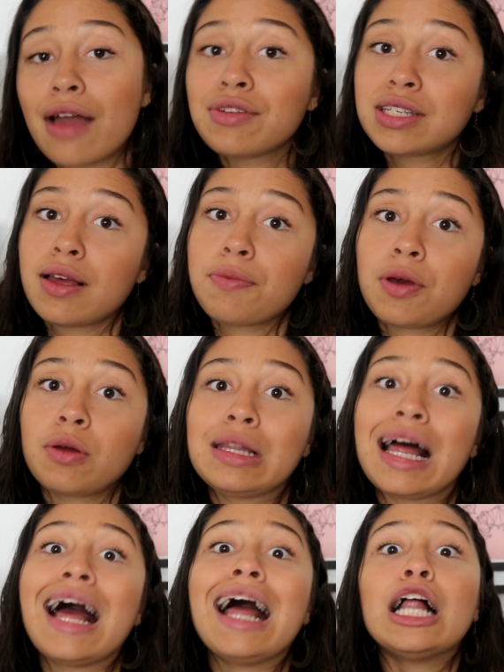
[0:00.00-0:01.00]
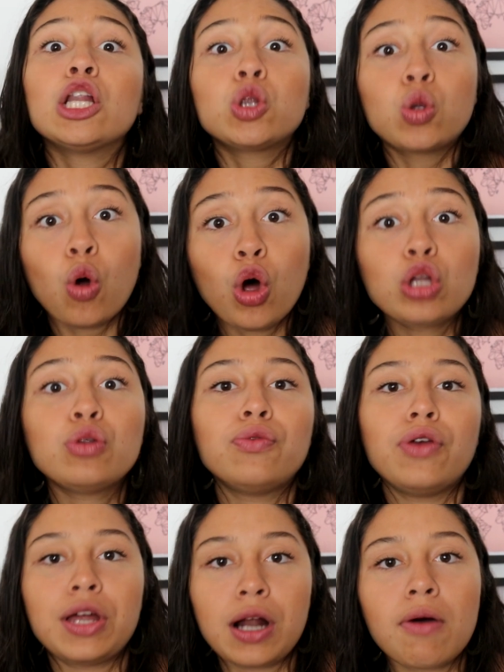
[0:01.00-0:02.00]
Aí você vai me perguntar, todo
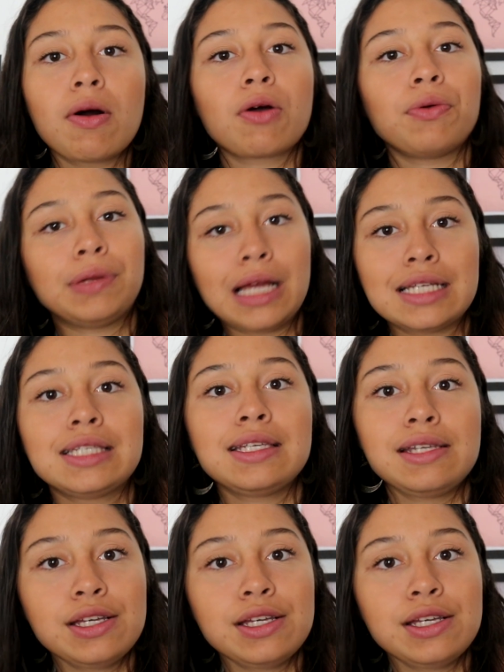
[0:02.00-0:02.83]
verão acontece